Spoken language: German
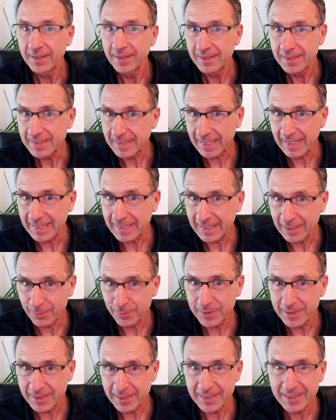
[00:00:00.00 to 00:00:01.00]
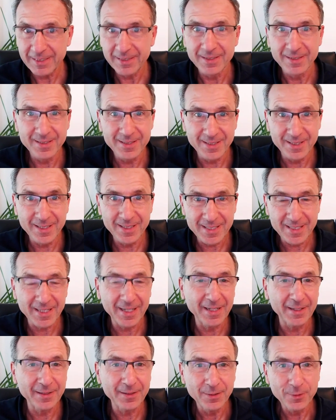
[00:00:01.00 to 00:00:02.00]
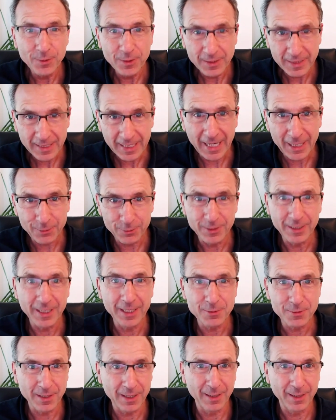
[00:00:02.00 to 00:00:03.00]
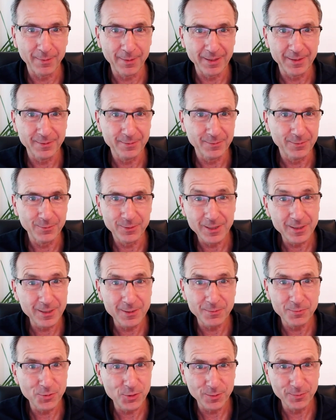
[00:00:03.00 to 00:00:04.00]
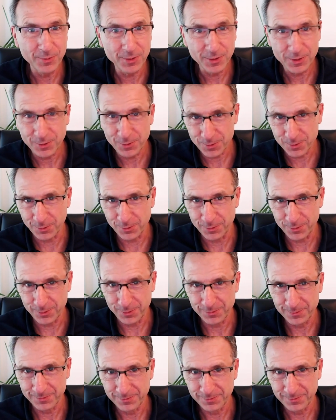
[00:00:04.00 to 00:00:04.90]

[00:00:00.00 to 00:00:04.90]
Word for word: es kann, glaube ich, nicht Sinn sein, Tag und Nacht zu arbeiten. Und das ist bestimmt nicht gesund.